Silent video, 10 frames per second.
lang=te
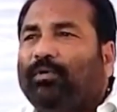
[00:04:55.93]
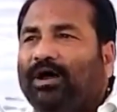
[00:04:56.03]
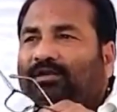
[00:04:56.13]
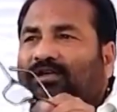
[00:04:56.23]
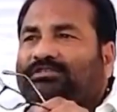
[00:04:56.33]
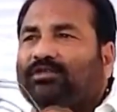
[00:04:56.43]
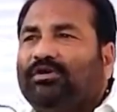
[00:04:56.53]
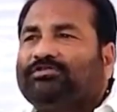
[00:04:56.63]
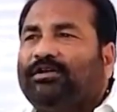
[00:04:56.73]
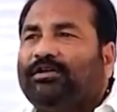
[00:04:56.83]
బాలినే
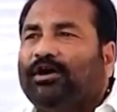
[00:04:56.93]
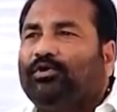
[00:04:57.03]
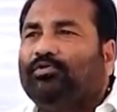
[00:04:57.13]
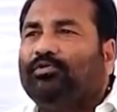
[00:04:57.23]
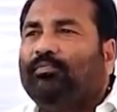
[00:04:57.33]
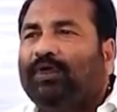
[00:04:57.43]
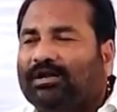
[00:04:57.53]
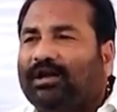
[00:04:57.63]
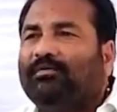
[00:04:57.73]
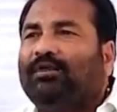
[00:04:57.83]
శ్రీనివాసరెడ్డి గారు
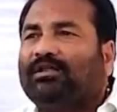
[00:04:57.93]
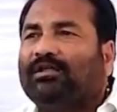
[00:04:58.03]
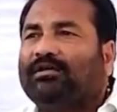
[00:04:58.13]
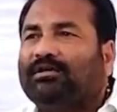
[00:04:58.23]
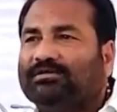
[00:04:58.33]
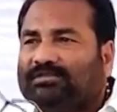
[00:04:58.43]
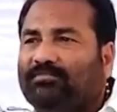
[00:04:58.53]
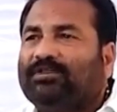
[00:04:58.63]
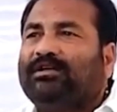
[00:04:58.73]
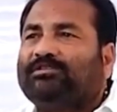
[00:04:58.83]
మాట్లాడిన మాటలకి
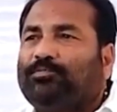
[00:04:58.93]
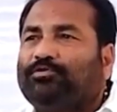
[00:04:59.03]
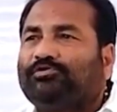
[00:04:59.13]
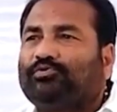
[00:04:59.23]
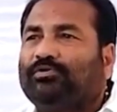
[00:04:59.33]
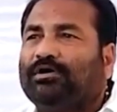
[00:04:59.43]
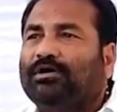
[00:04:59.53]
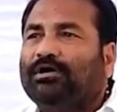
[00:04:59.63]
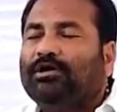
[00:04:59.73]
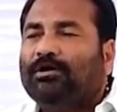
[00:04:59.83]
సమాధానం చెప్పదలుచుకున్నా
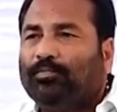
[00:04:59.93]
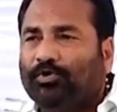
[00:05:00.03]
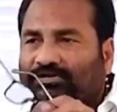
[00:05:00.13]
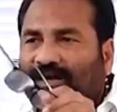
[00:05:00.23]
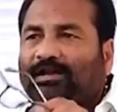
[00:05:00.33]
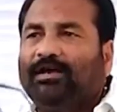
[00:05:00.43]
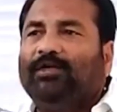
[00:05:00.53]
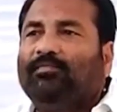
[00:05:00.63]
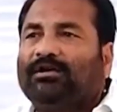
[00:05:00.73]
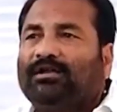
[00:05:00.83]
ఇప్పుడు జగన్
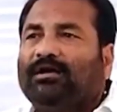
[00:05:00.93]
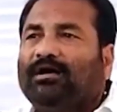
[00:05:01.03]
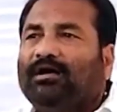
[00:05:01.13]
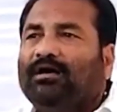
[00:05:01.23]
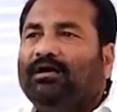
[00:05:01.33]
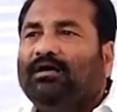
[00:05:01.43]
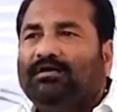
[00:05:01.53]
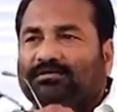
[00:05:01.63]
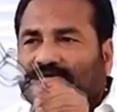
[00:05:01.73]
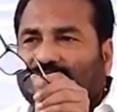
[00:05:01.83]
గారి మాటలుగా
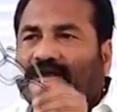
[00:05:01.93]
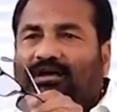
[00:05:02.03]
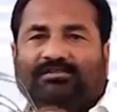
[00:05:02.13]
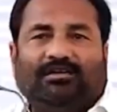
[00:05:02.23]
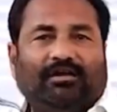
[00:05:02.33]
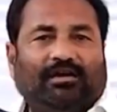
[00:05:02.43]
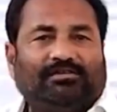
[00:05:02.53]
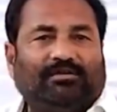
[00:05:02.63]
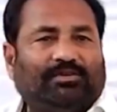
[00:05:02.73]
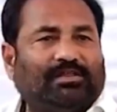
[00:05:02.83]
సజ్జల రామకృష్ణారెడ్డి
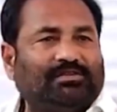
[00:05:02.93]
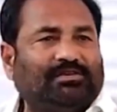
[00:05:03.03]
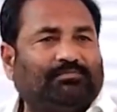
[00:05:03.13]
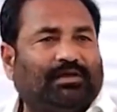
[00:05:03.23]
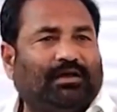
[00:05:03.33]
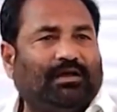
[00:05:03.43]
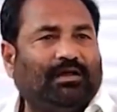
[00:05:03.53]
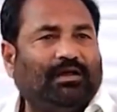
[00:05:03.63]
గారు సమాధానం చెప్తారా